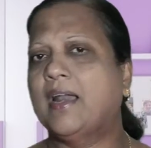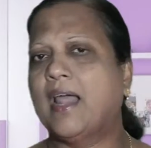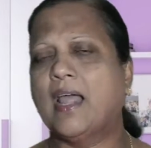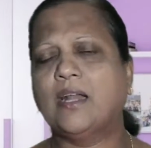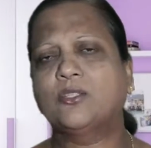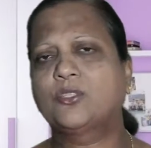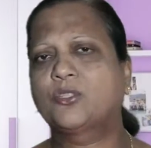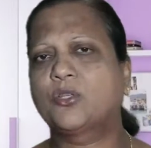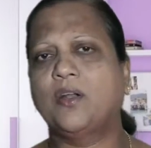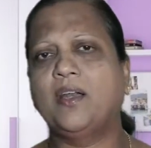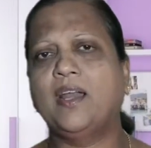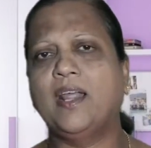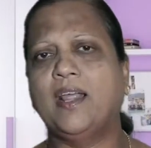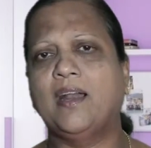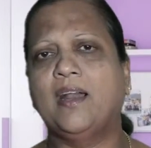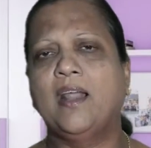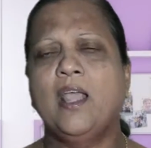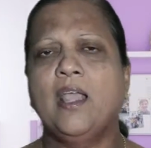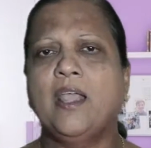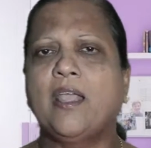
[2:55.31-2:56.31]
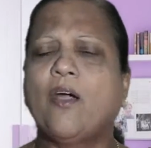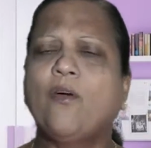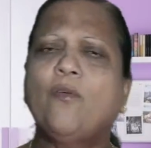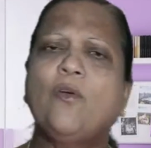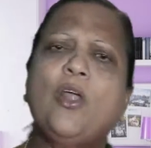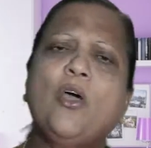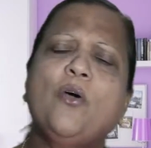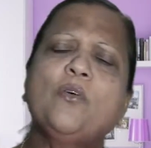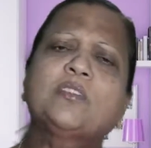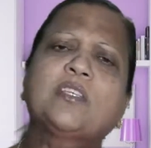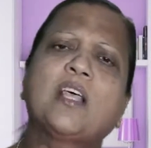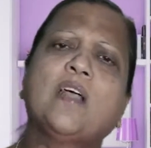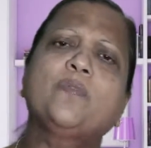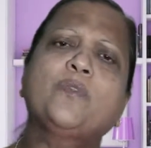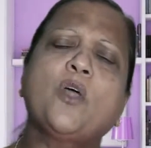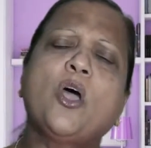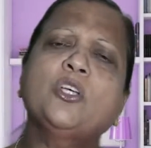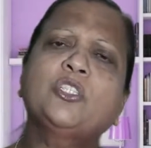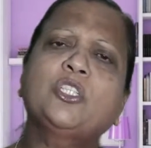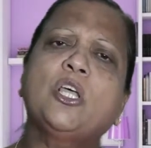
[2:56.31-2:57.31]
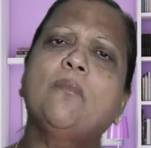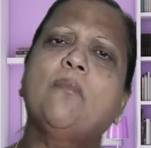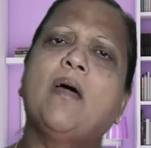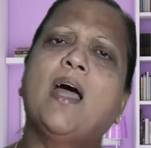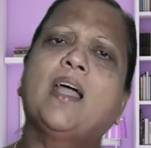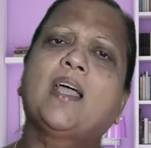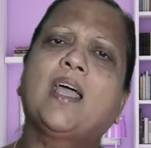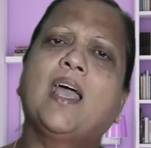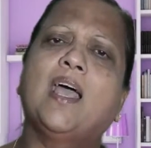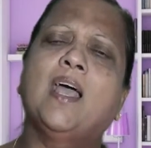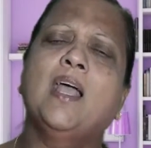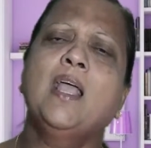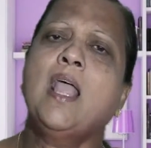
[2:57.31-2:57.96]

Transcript: நான் சொன்னேன் எவ்வளவு சந்தோஷமாக